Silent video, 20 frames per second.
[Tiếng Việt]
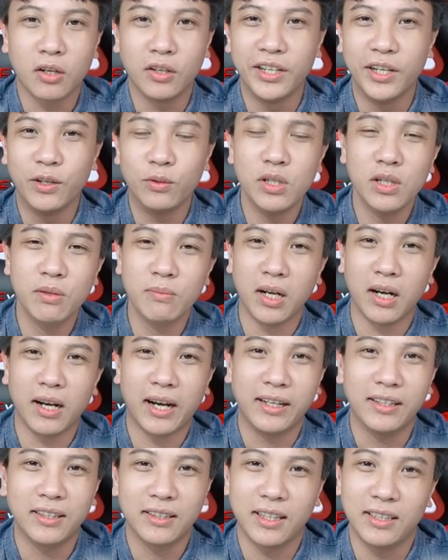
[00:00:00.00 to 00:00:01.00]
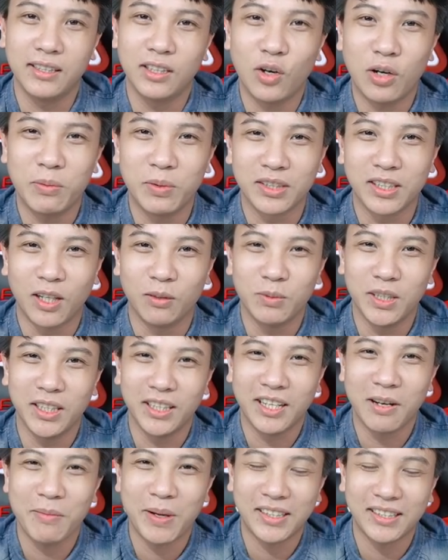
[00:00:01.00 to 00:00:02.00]
còn nếu như mà gắn gắn được thẻ nhớ ngoài mở rộng thì
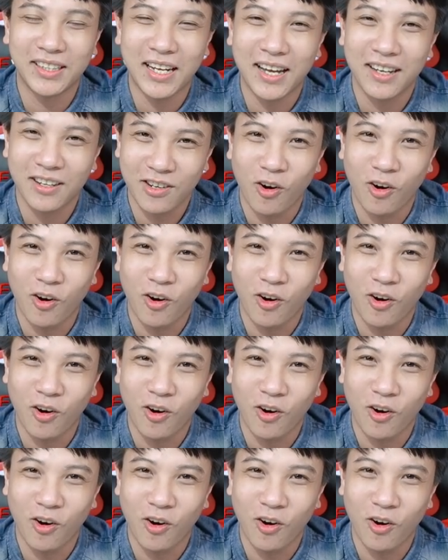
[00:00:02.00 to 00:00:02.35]
các bạn đã